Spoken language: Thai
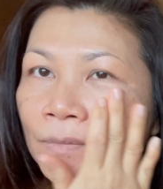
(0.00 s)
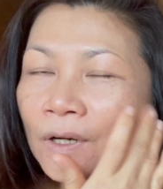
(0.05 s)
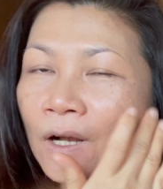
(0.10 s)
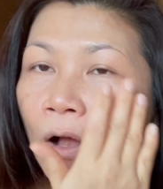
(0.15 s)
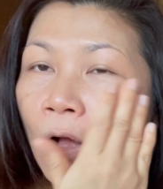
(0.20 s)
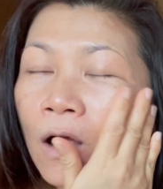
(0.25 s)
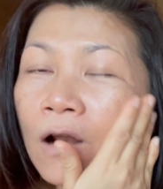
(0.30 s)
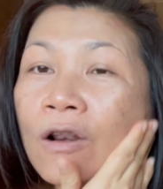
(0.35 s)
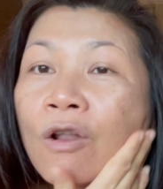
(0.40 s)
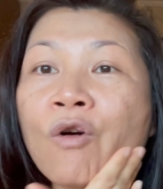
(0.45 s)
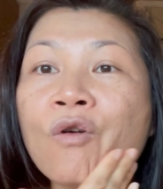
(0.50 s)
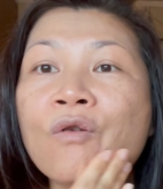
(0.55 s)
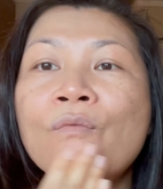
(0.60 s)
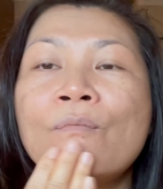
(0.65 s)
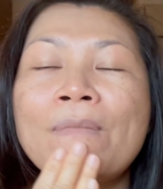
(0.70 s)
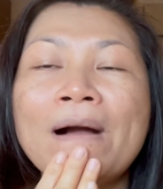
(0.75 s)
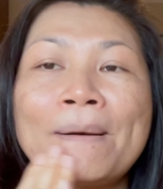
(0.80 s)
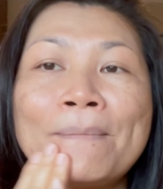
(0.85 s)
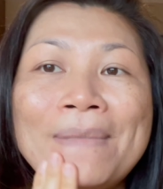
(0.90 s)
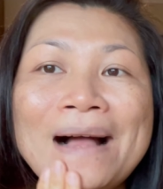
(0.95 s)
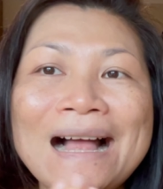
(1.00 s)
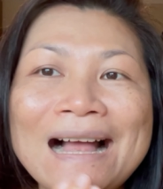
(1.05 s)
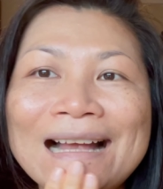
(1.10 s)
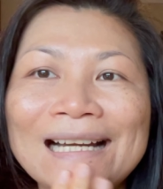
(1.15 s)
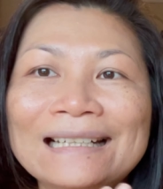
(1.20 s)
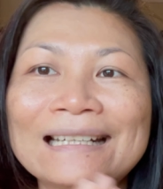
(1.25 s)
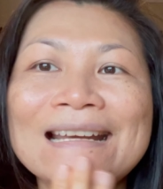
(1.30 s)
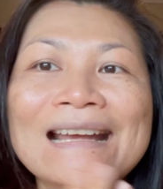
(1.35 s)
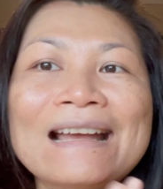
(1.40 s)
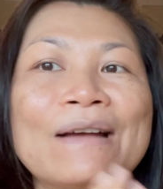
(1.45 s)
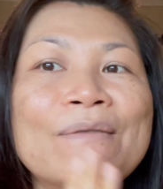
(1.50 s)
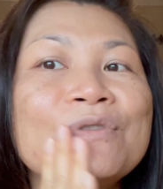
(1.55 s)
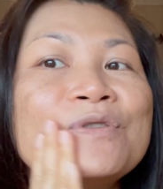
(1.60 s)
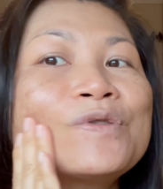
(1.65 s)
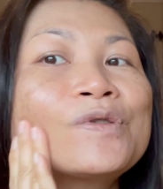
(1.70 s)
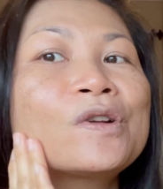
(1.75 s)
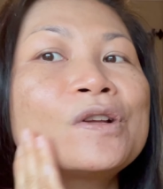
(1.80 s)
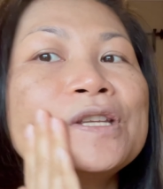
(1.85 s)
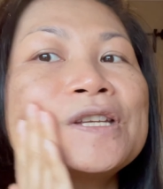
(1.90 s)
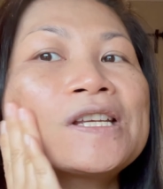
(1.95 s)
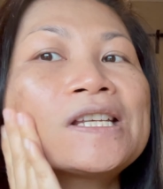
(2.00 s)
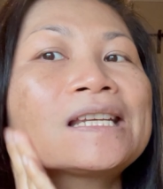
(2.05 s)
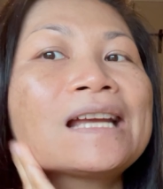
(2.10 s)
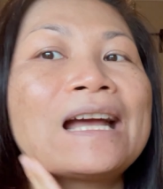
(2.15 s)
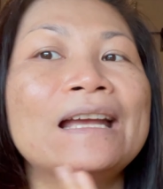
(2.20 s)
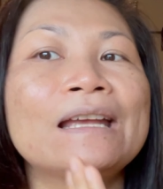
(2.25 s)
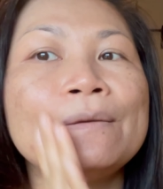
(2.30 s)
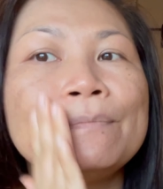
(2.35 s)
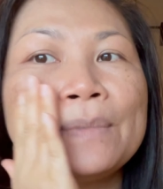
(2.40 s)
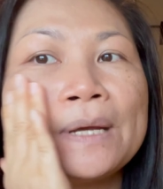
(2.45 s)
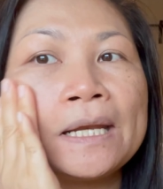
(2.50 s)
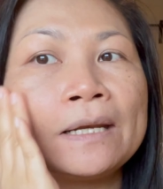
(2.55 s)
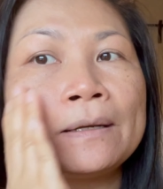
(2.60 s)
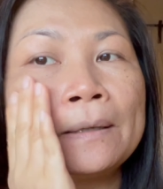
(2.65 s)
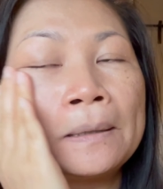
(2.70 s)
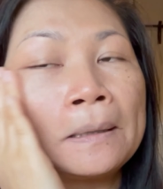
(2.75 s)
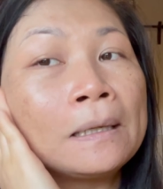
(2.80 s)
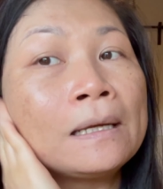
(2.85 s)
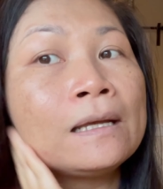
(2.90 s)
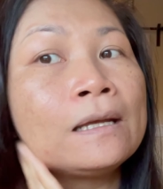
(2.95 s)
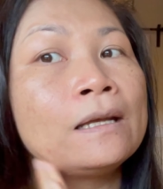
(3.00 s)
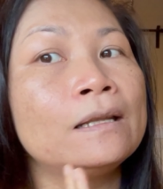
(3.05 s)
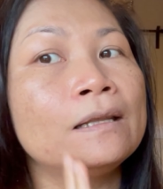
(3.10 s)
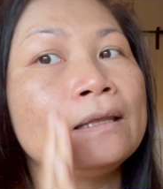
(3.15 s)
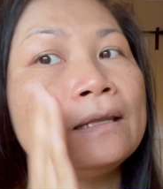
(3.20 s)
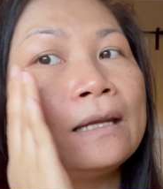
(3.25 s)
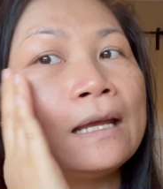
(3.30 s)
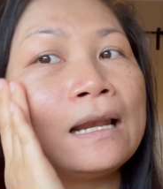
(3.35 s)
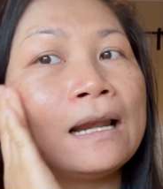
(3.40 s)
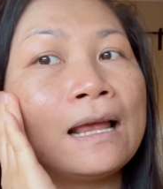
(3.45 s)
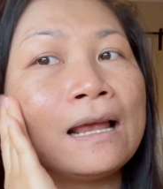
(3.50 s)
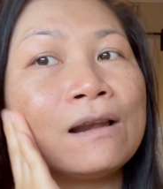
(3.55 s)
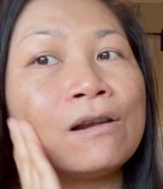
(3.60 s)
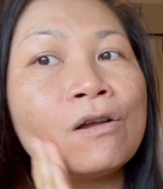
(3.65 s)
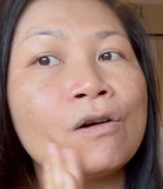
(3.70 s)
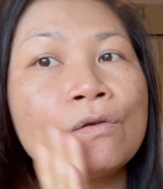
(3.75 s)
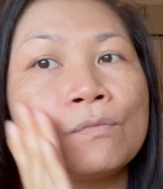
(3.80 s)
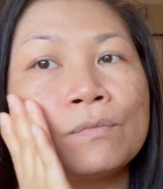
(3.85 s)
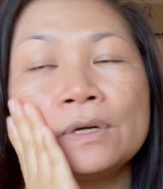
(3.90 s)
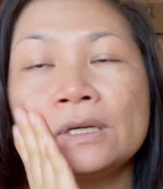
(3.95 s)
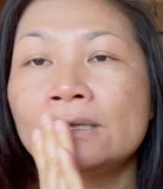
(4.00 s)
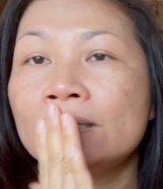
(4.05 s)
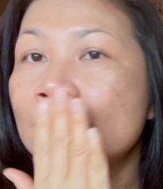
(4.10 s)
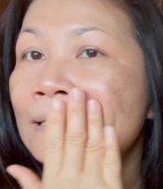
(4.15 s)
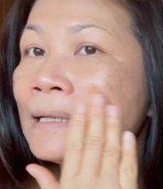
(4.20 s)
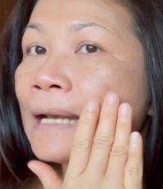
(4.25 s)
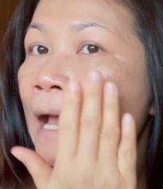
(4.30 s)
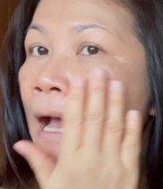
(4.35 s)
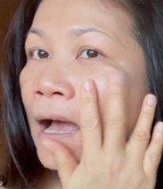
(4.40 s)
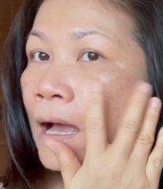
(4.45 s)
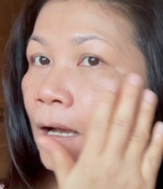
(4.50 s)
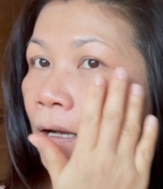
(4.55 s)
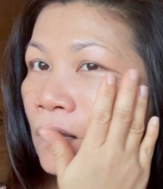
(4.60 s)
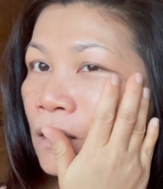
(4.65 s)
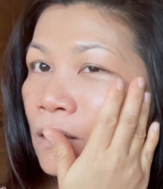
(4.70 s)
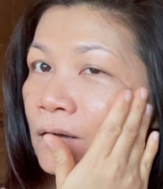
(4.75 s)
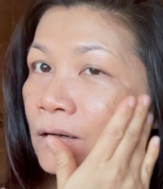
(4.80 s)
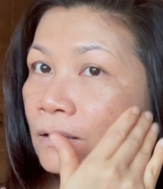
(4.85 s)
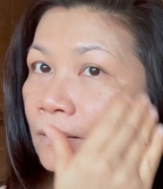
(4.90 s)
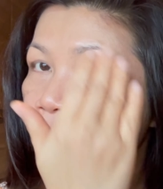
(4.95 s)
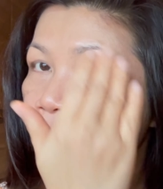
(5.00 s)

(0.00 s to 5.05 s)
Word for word: ก็ลงบางๆนะคะมันก็จะใช้เป็นนี่แหละรองพื้นหน้าก็